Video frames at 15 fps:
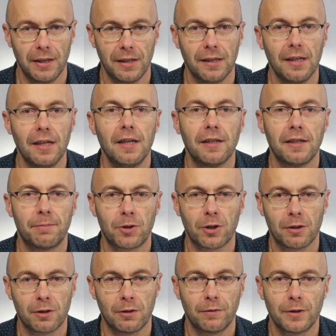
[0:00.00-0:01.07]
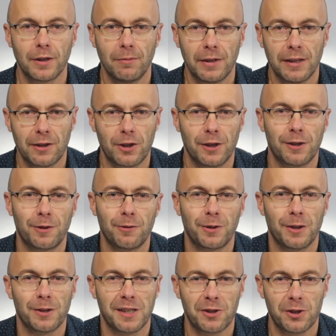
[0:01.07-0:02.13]
zaczynamy, przygotowujemy nasze
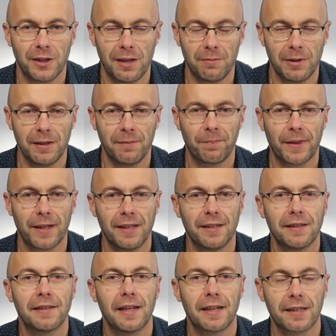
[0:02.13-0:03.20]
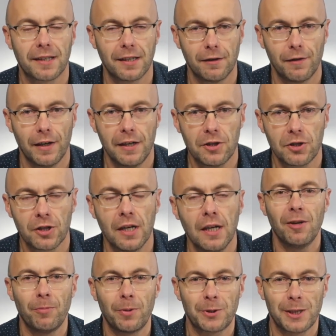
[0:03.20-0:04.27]
studio, zaczynamy e, nagrywać.
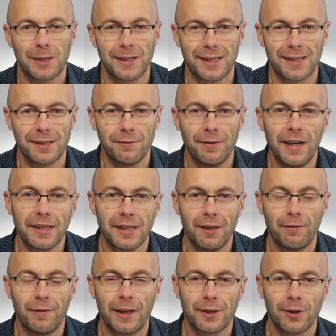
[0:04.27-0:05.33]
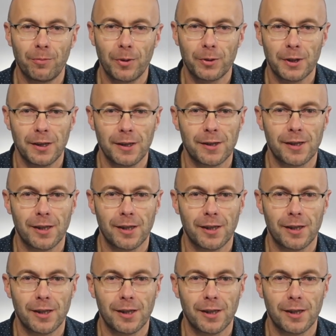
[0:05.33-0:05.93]
Podczas nagrywania warto podzielić